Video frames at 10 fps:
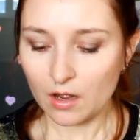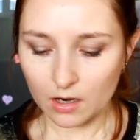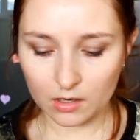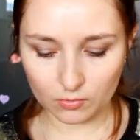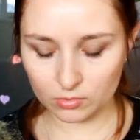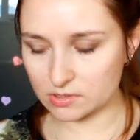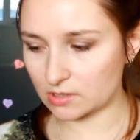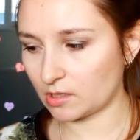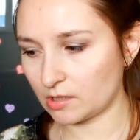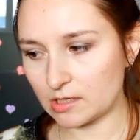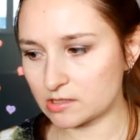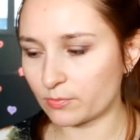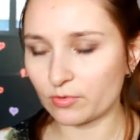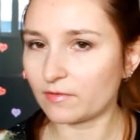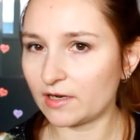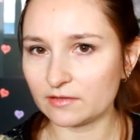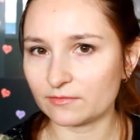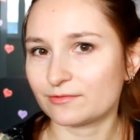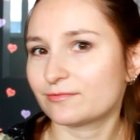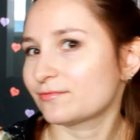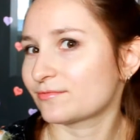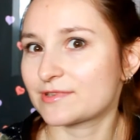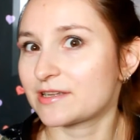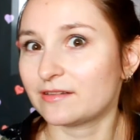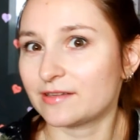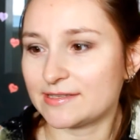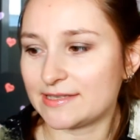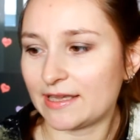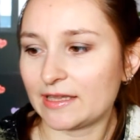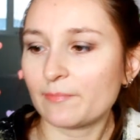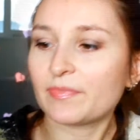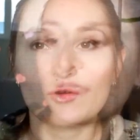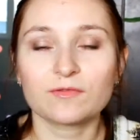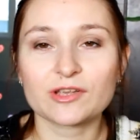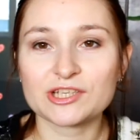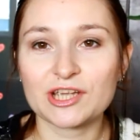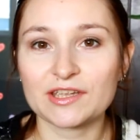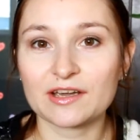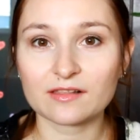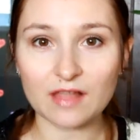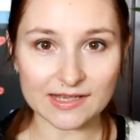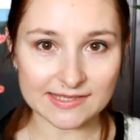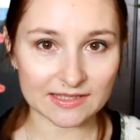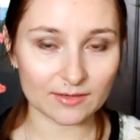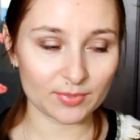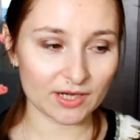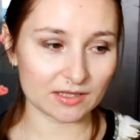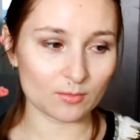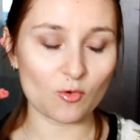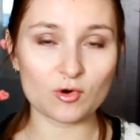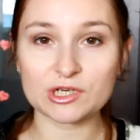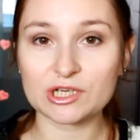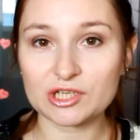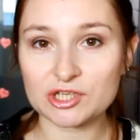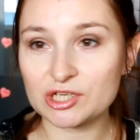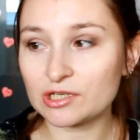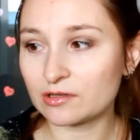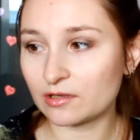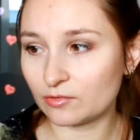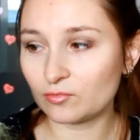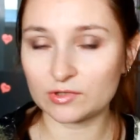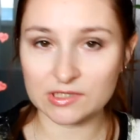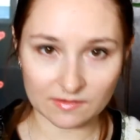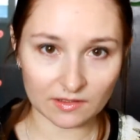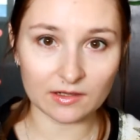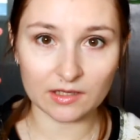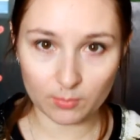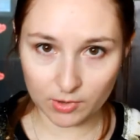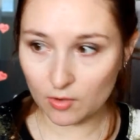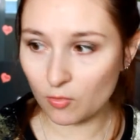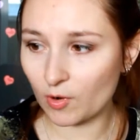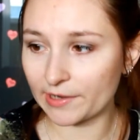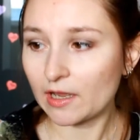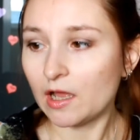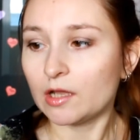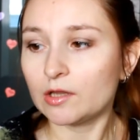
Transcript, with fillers: А, он сохраняется буквально вот, ну, целый день. Увлажнение классное, при этом кожа не жирная, ну, действительно неплохой.